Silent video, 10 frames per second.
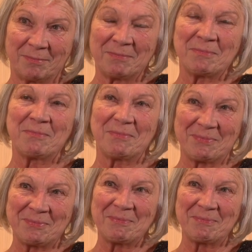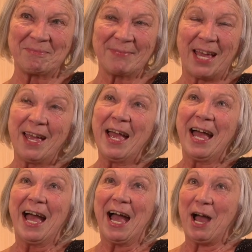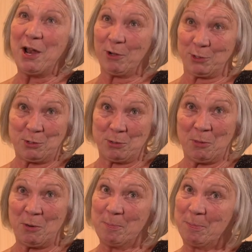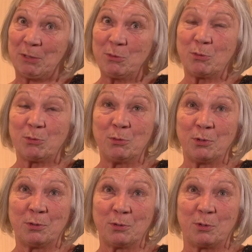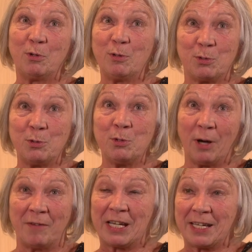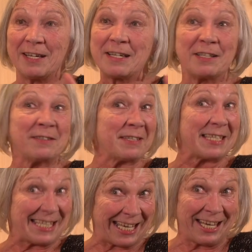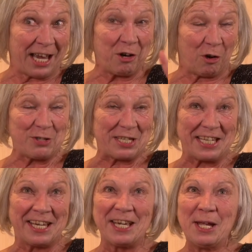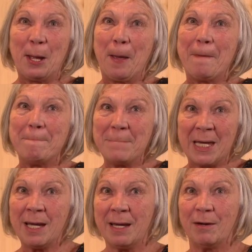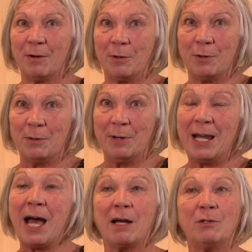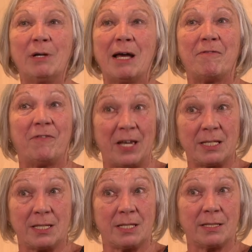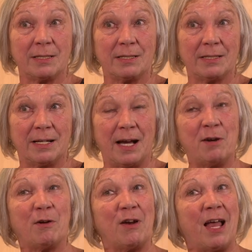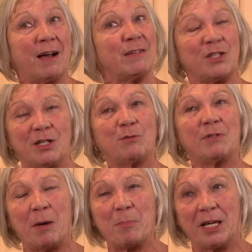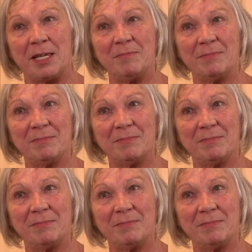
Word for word: ou mmh. Mmh. Alors justement, pas du tout de culture avec un C, un grand C, mais l'art de la fête. Alors là, j'ai tout appris.